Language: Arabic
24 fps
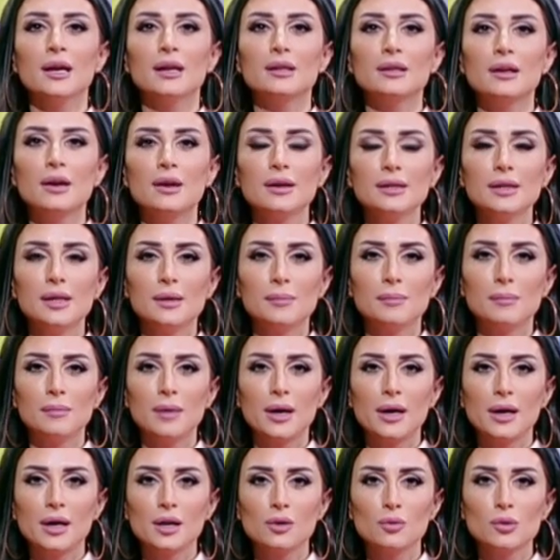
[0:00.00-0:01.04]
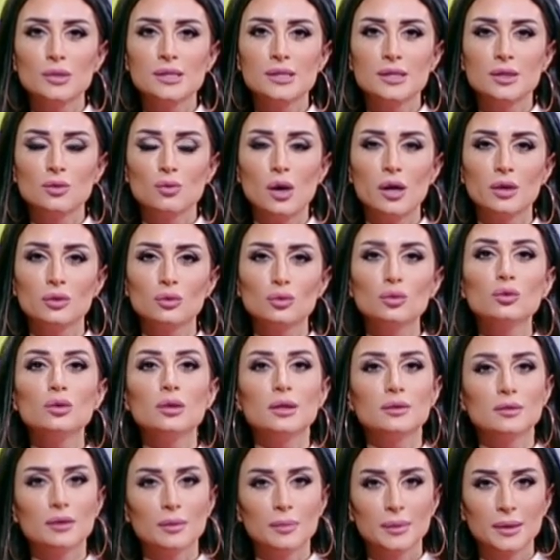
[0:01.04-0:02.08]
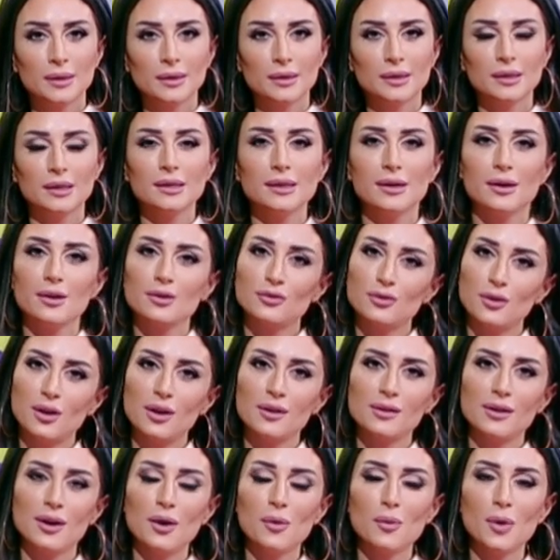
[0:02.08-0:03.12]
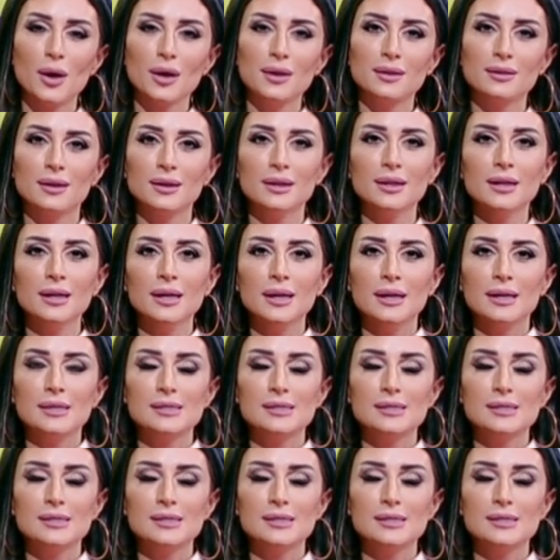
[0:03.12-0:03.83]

نقيم الوزن والطول الطبيعي لأطفالنا وأيضا